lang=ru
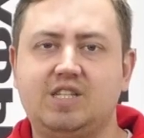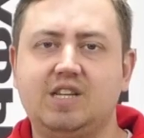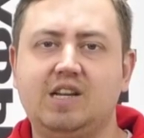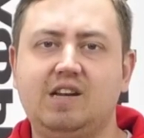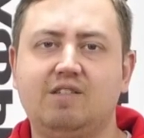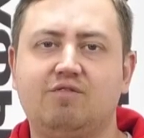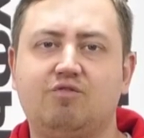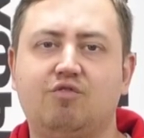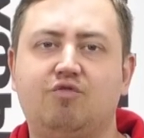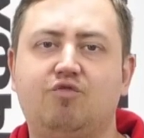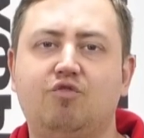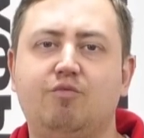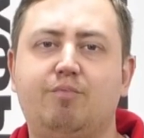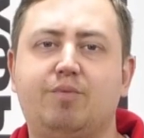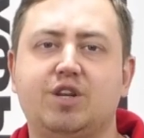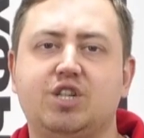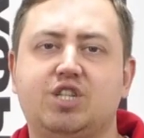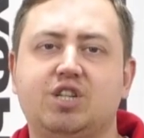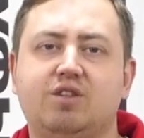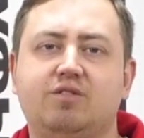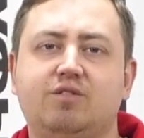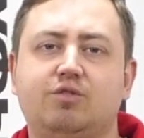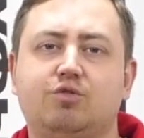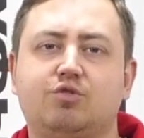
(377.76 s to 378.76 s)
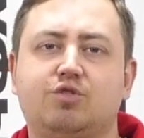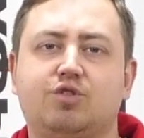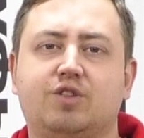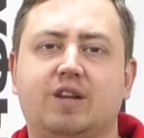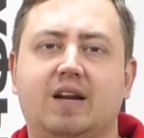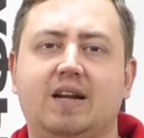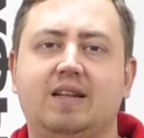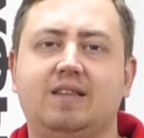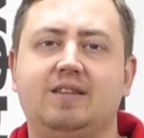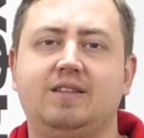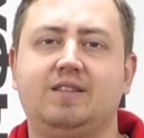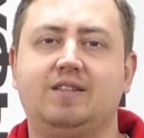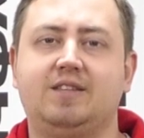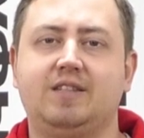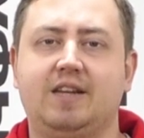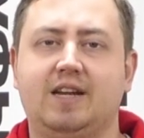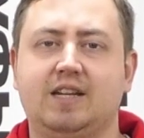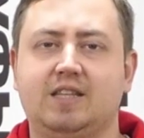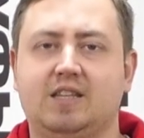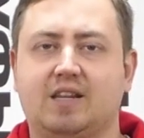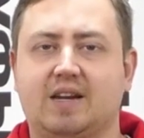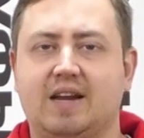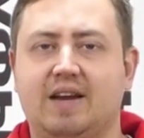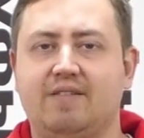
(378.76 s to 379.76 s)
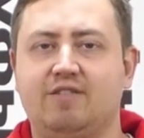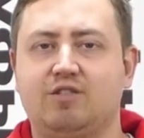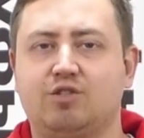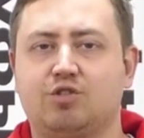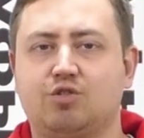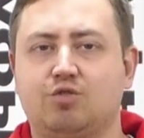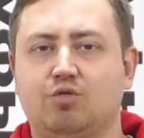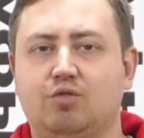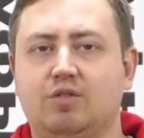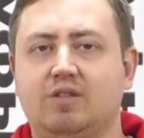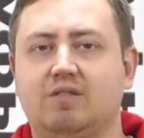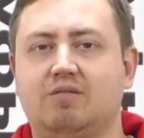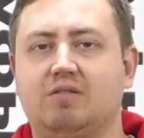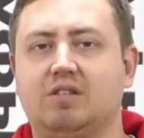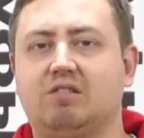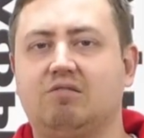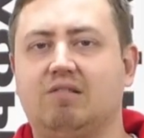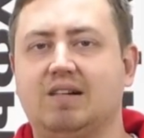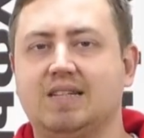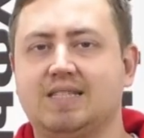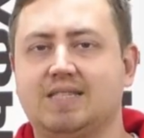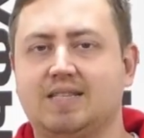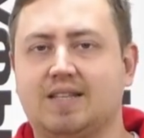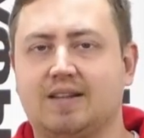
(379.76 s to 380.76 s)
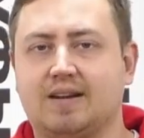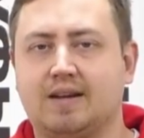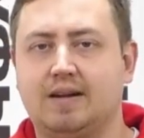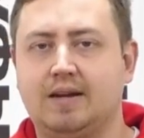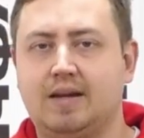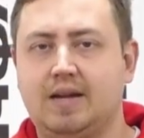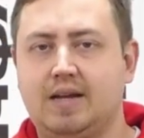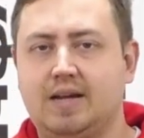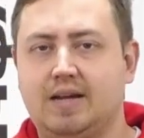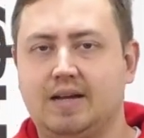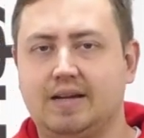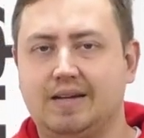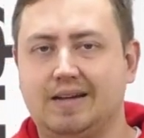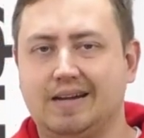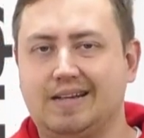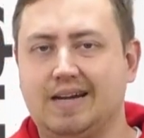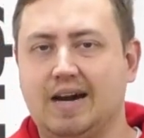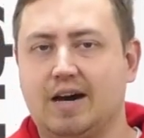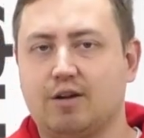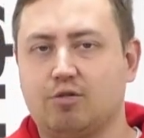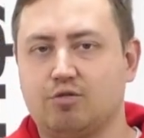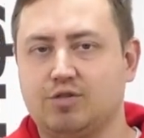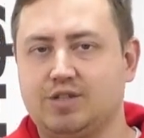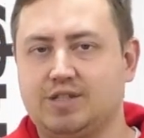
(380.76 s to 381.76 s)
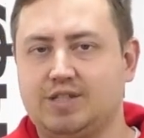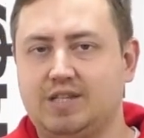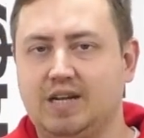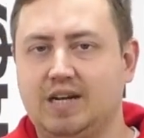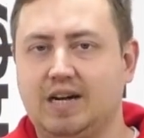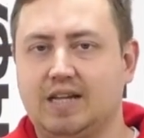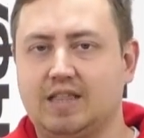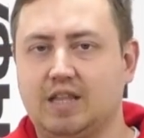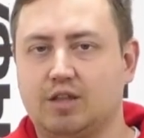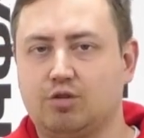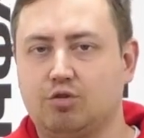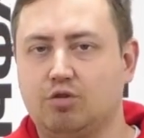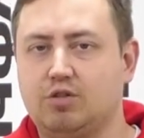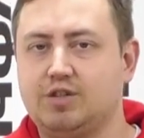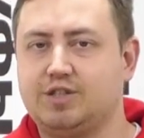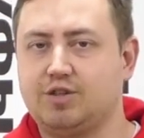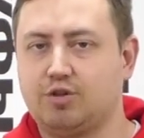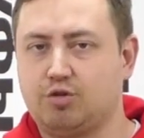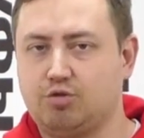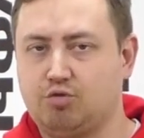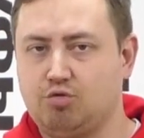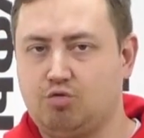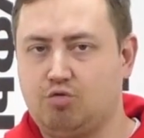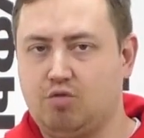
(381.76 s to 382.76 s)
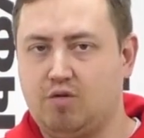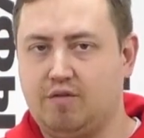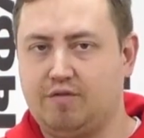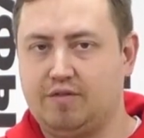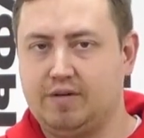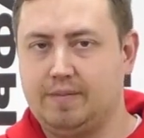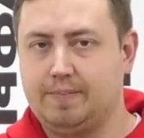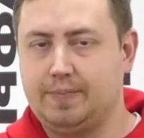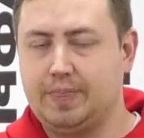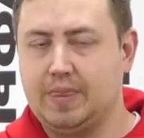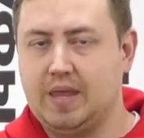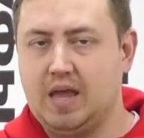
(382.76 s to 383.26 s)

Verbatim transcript: неделе в Уфу приезжал индустриальный директор авиационного кластера ГК Ростех Анатолий Сердюков.